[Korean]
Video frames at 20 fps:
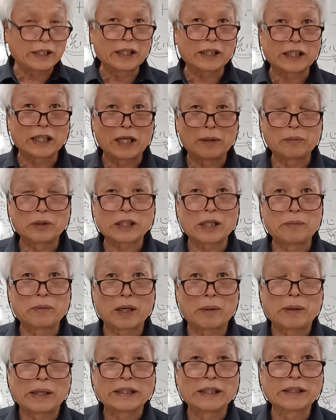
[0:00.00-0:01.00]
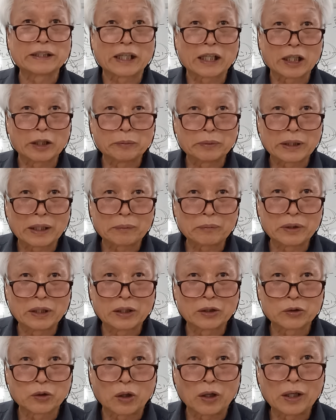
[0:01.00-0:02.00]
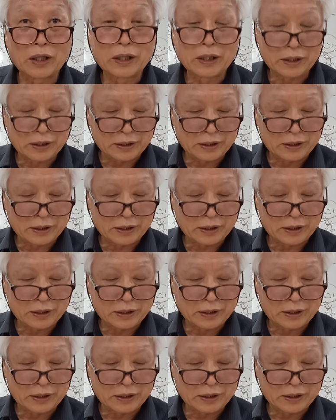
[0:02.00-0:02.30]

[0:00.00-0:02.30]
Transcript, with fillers: 이렇게 되면 설명하면 안 된다는 겁니다. 명어도